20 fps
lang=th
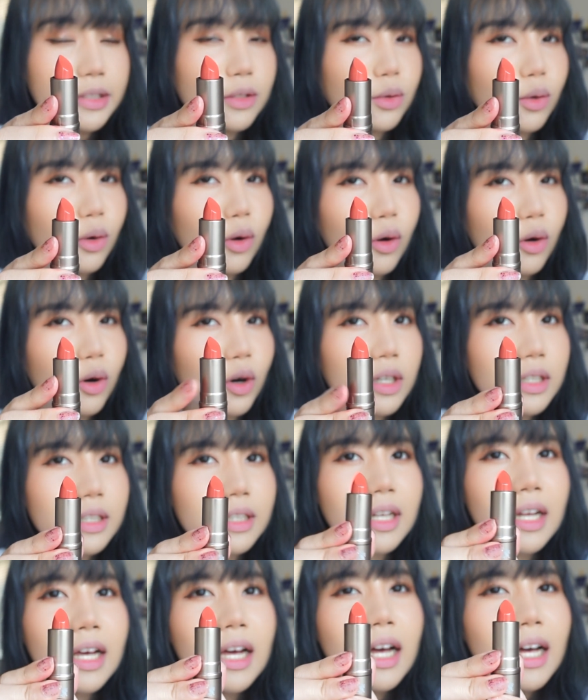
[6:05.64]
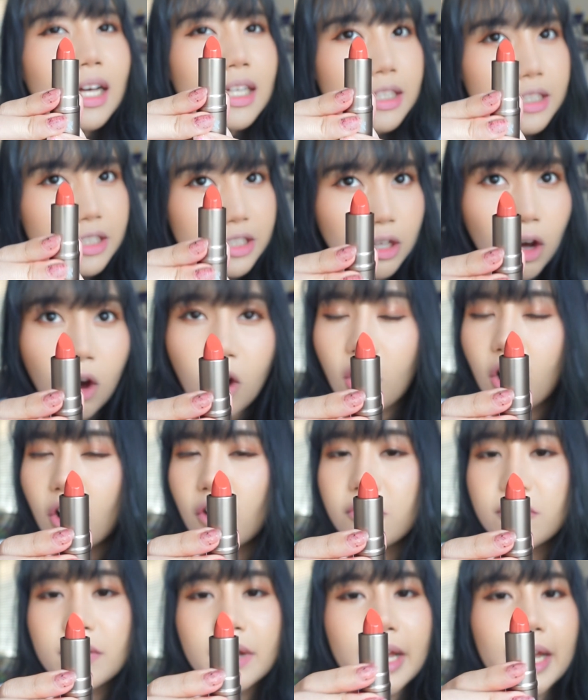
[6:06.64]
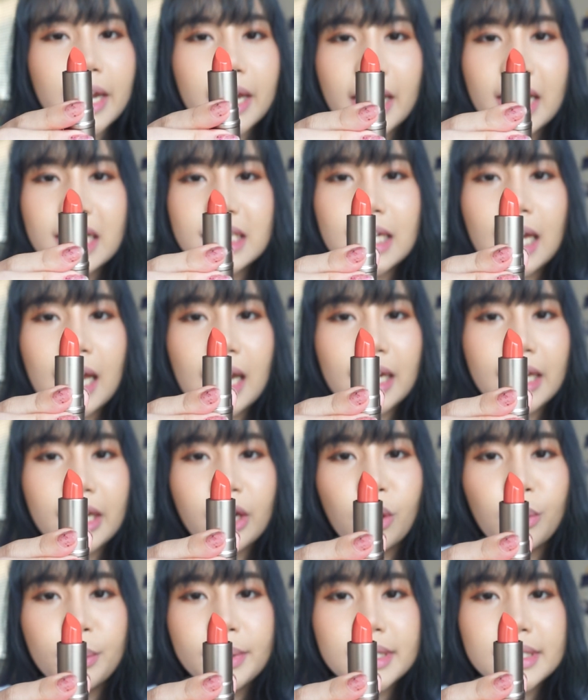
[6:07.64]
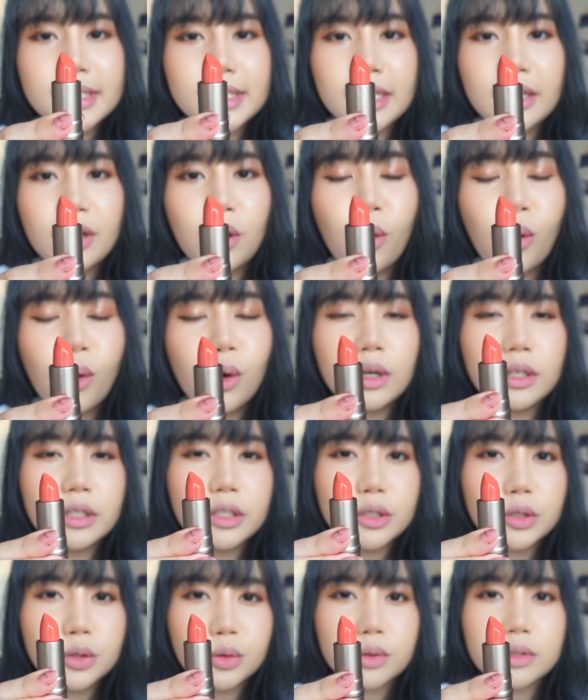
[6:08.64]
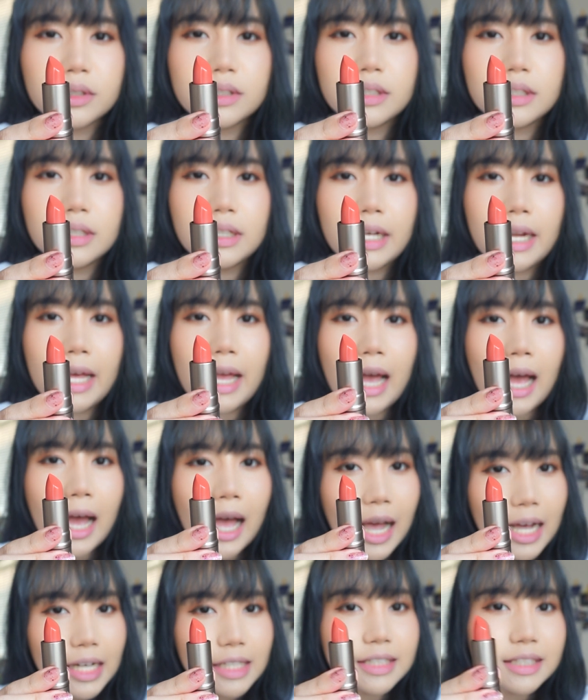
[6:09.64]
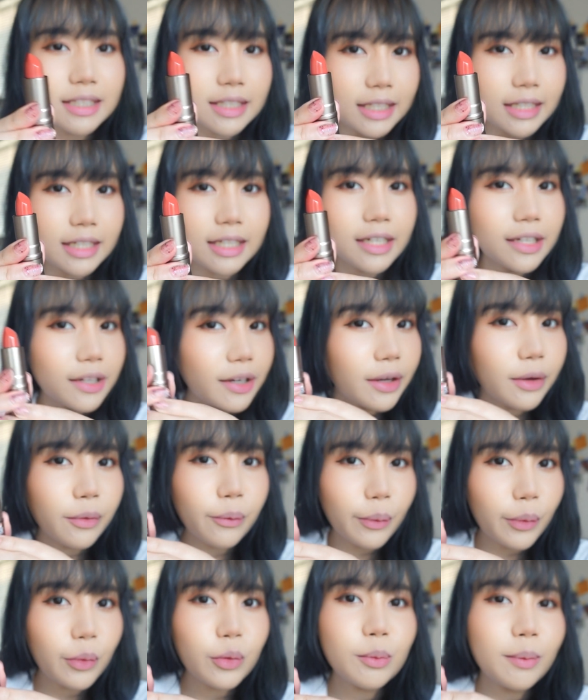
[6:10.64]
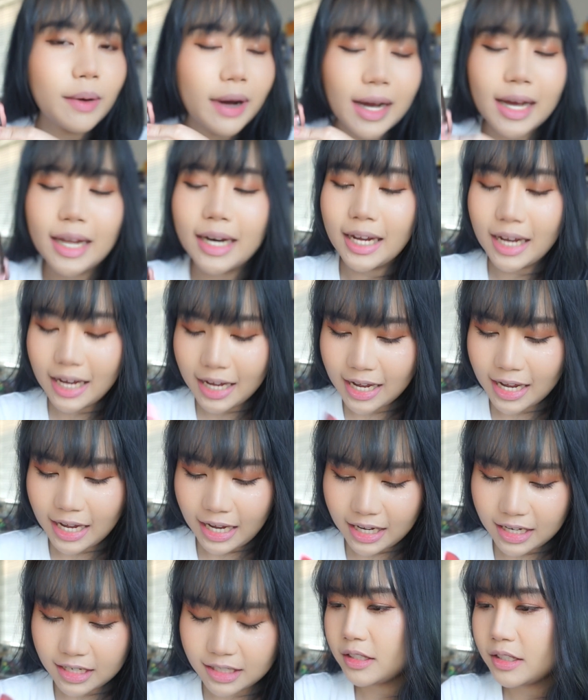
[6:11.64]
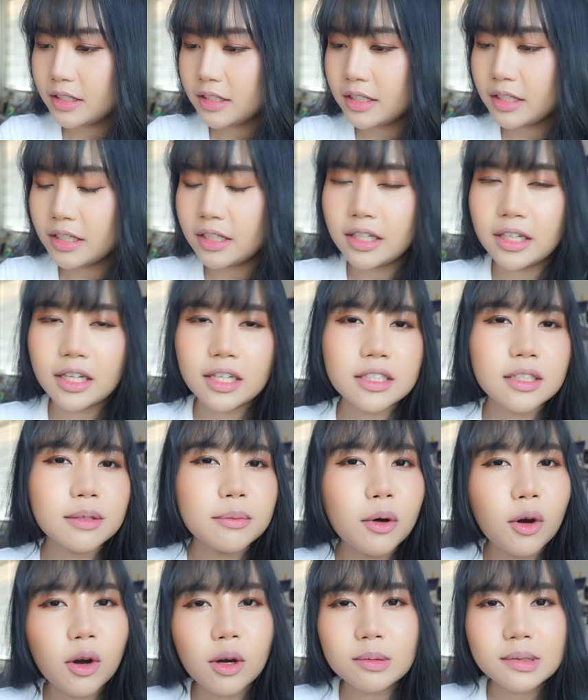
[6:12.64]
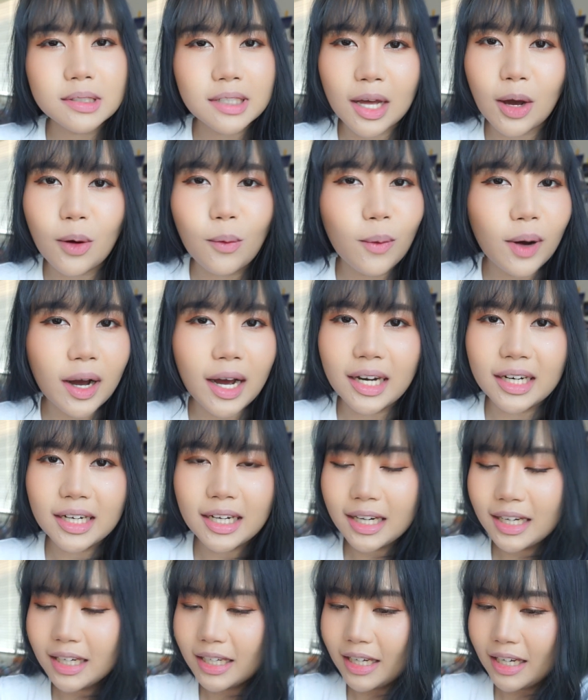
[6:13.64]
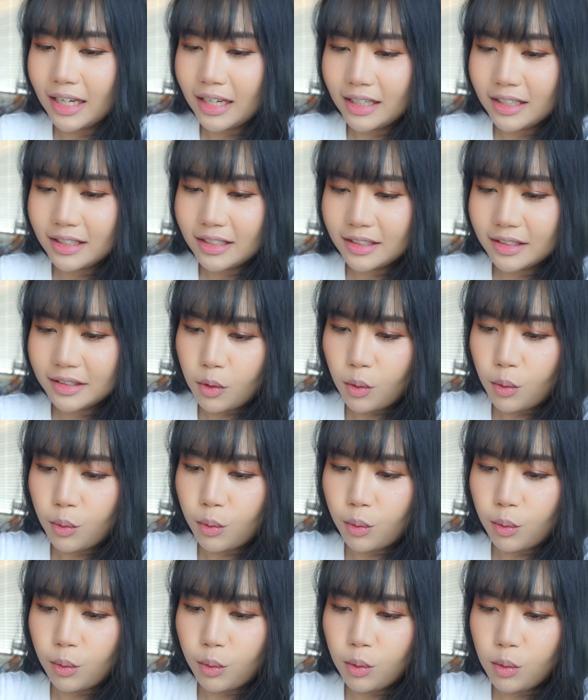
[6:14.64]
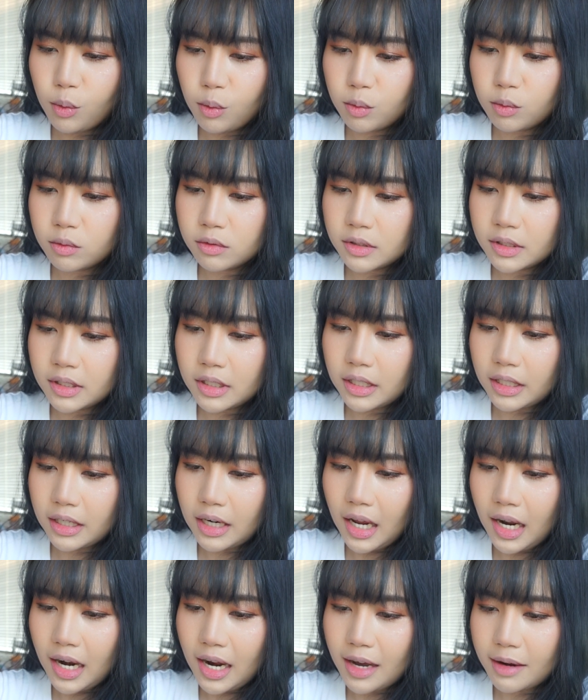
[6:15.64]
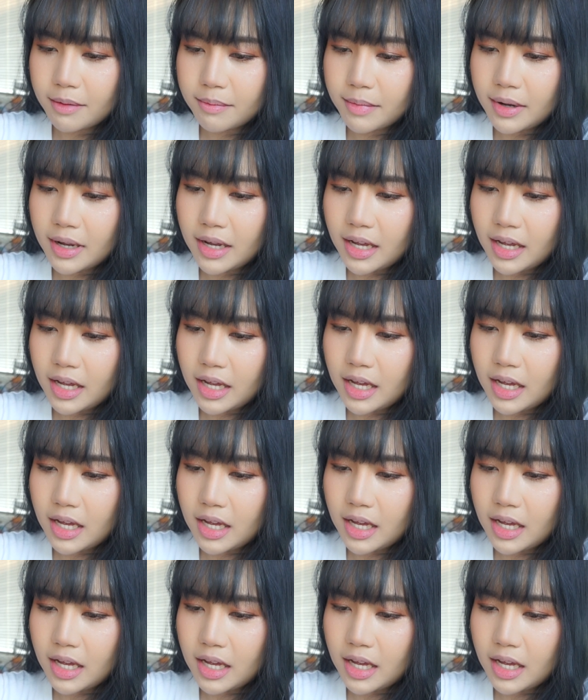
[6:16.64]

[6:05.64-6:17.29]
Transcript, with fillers: ทุกคนซอฟเห็นได้ชัดเลยเนาะเป็นสีอ่อนที่สุดใน 5 สีที่รีวิวมานะคะ สีนี้น่าจะเหมาะกับสาวหวานแน่เลยอะโอ้สีน่ารักมา